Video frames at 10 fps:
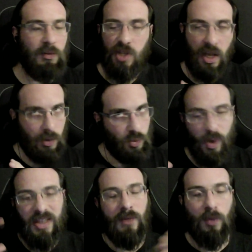cioè
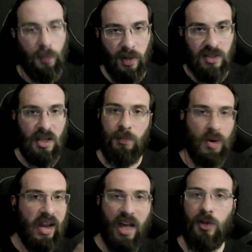sulla TV per esempio,
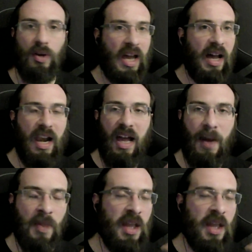la radio, la, la...